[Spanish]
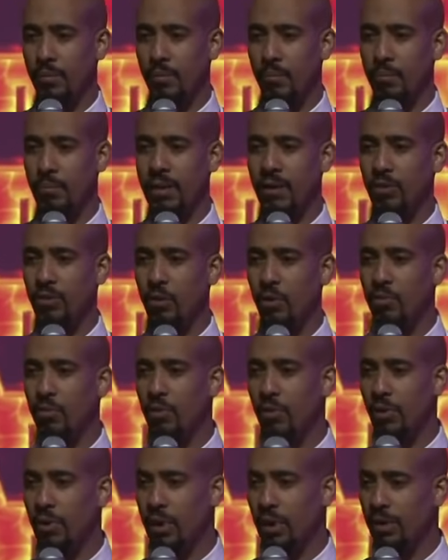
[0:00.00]
Me estoy
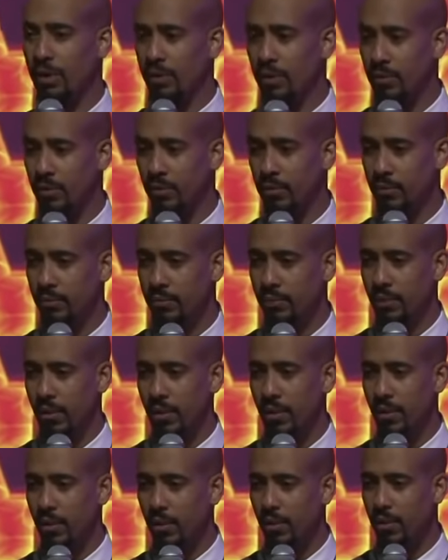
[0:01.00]
muriendo y
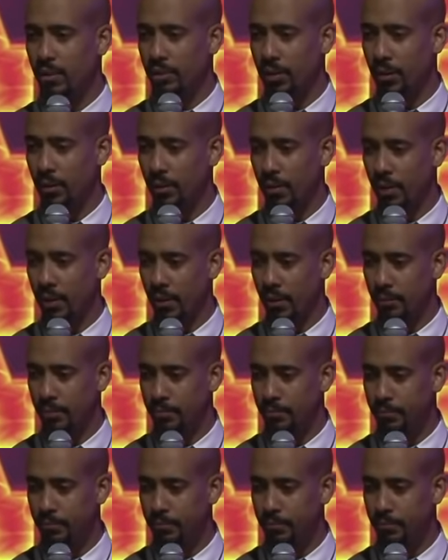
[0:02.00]
no lo sabía.